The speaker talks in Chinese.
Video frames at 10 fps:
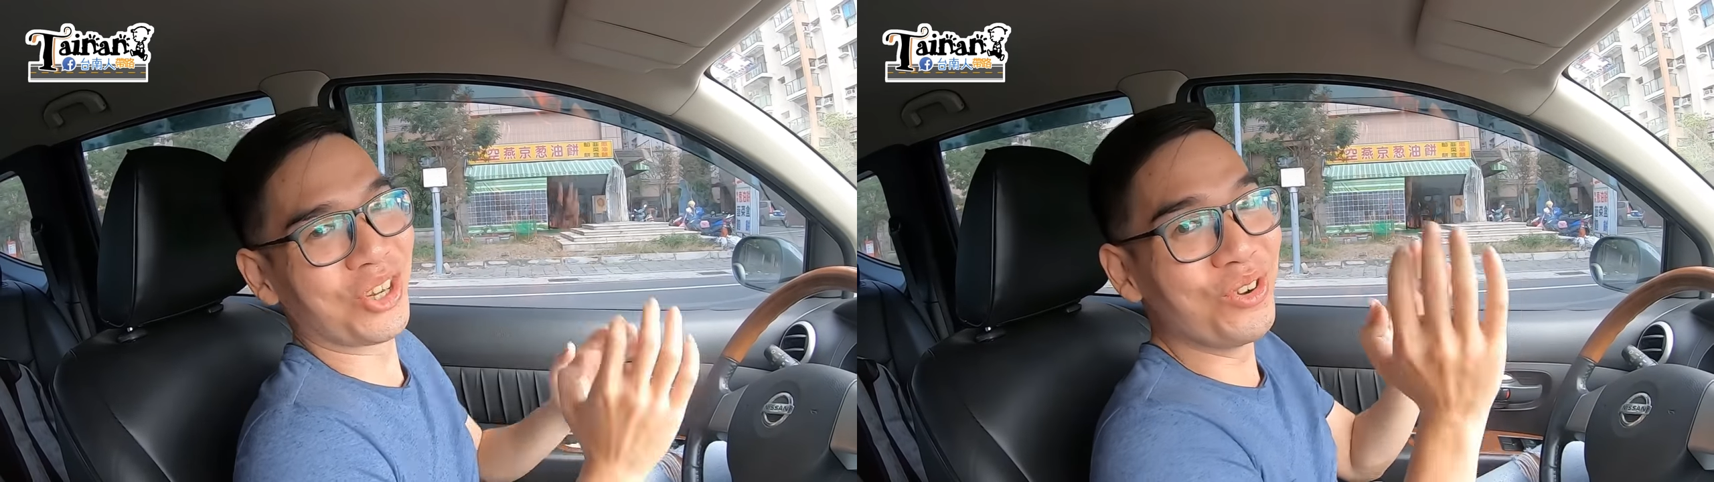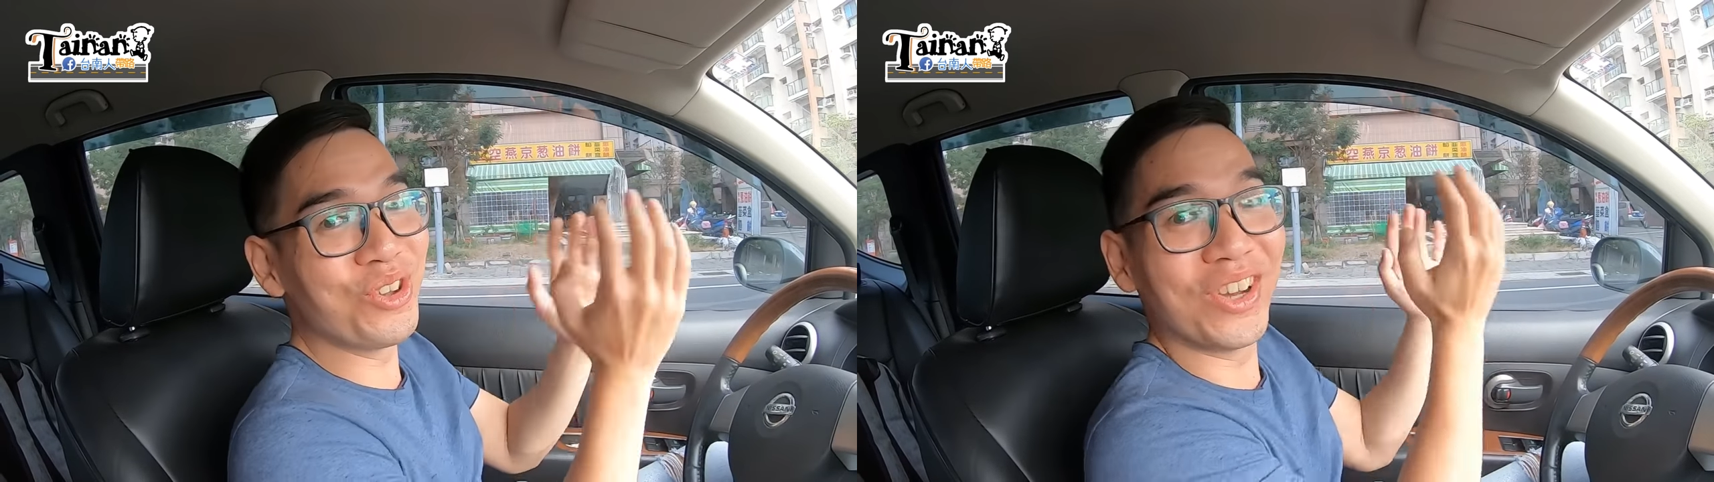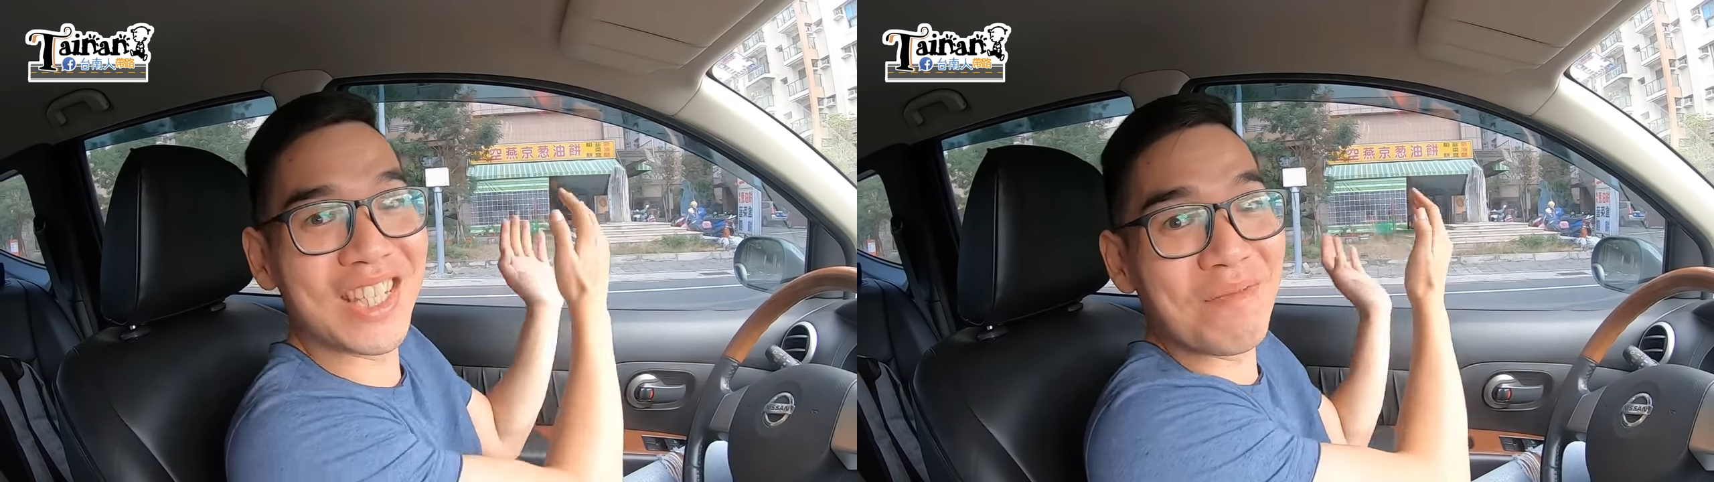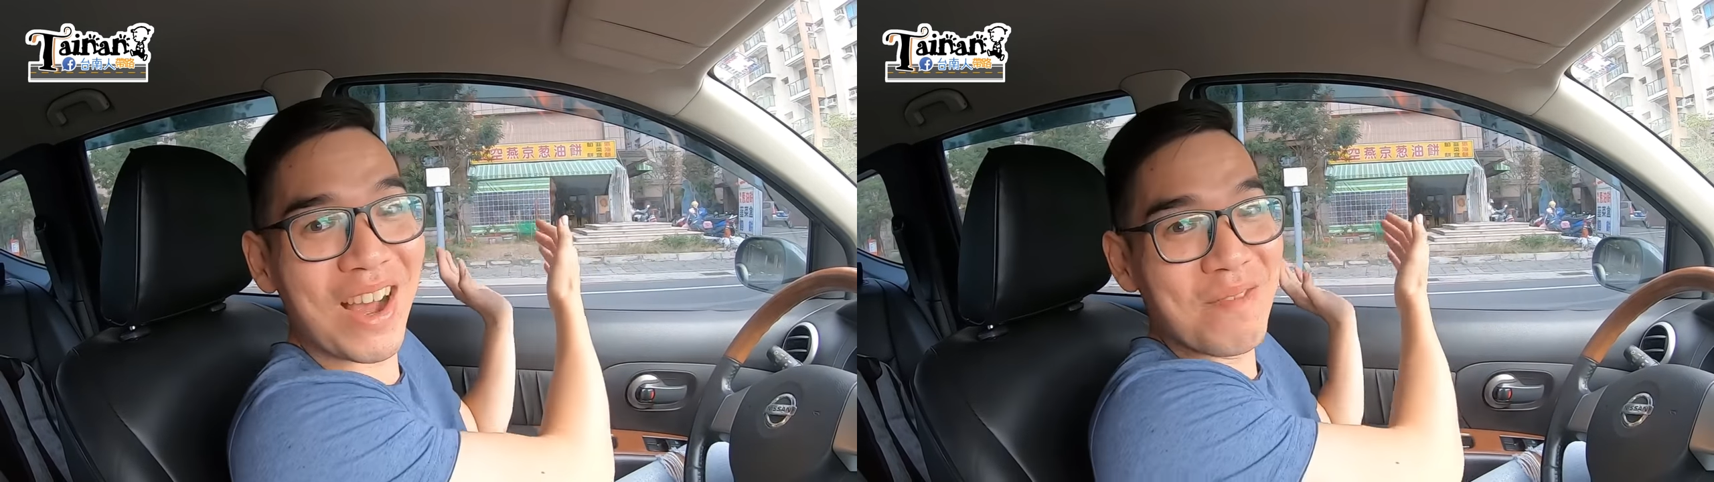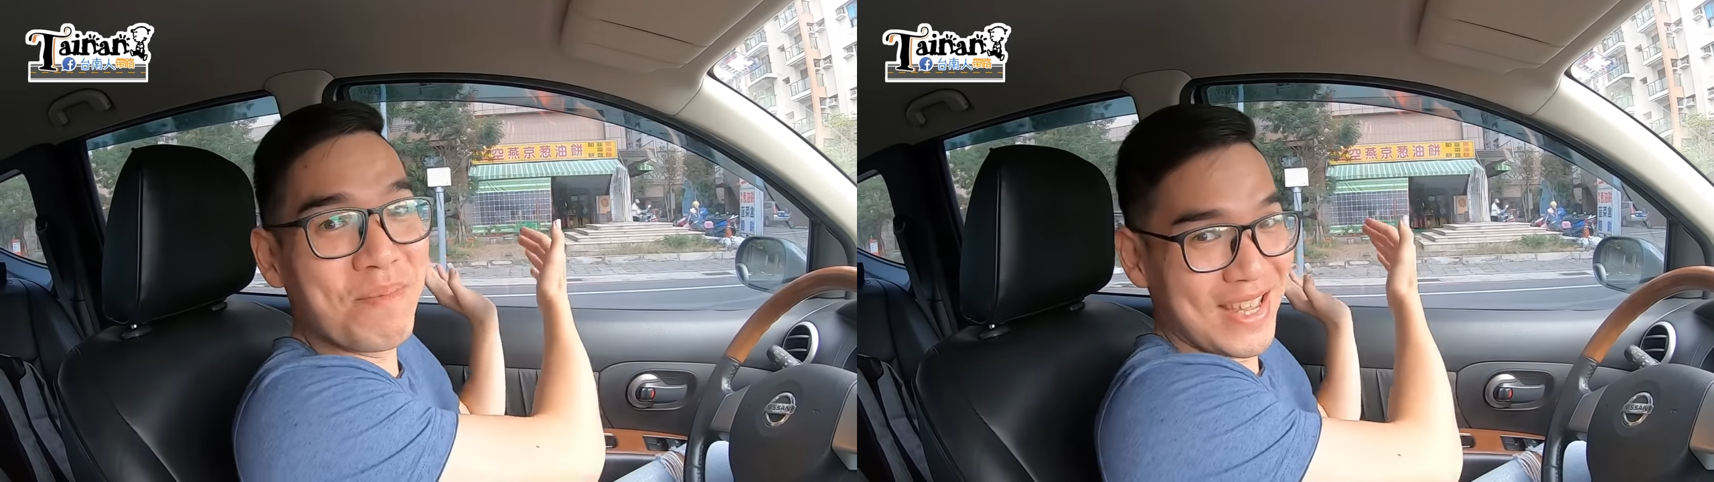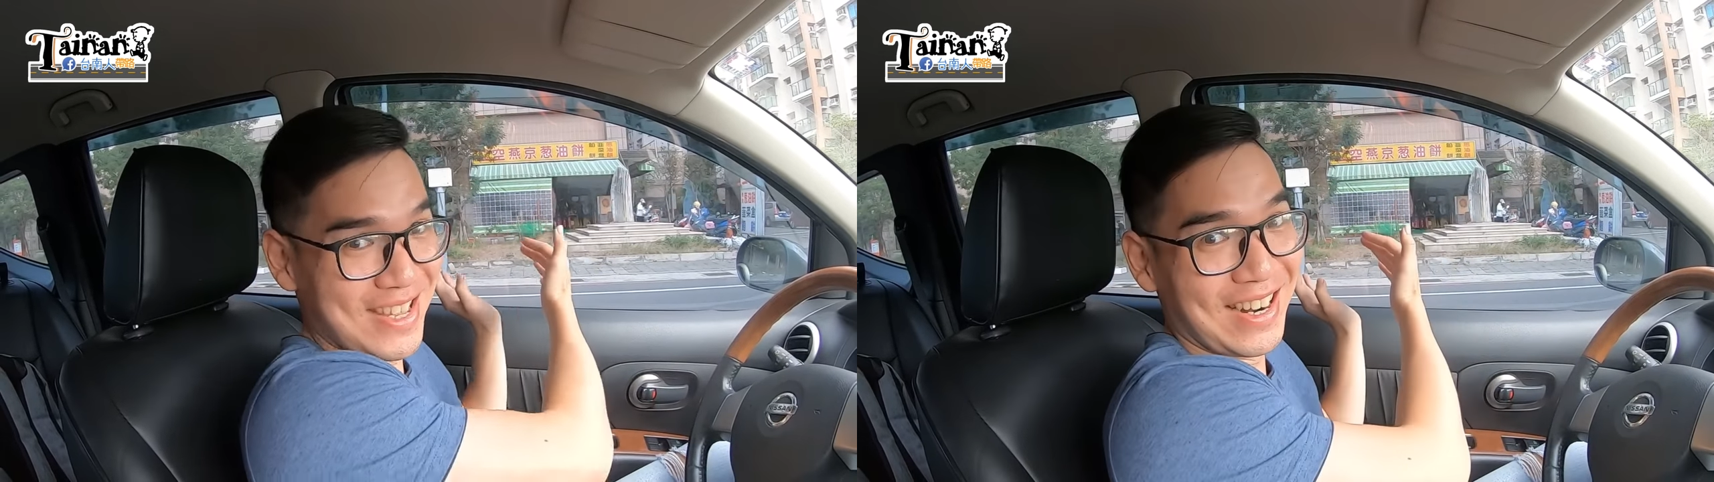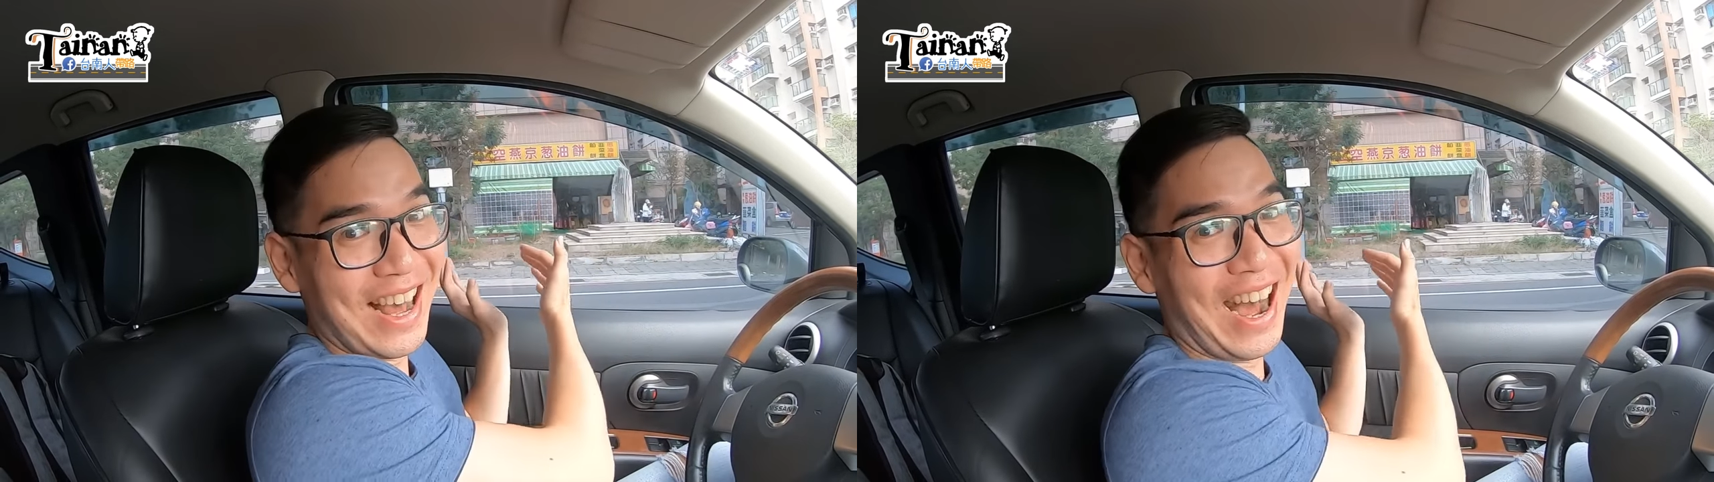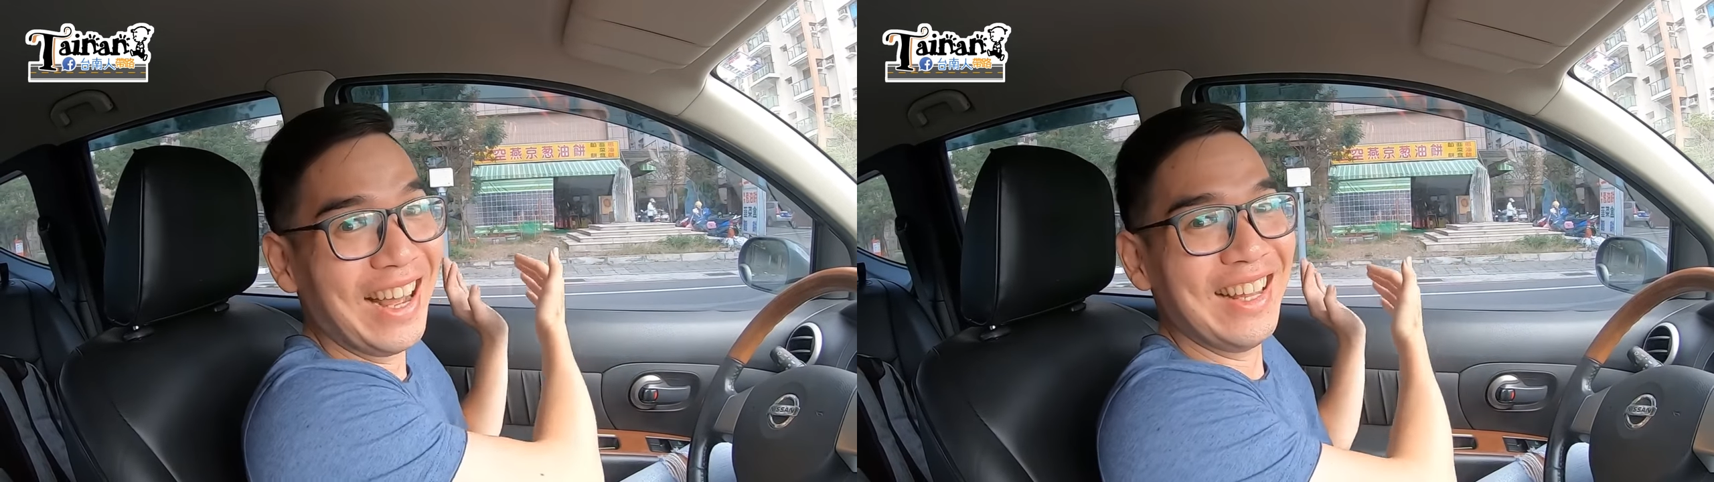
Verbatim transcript: 终于有一间买饼的啦！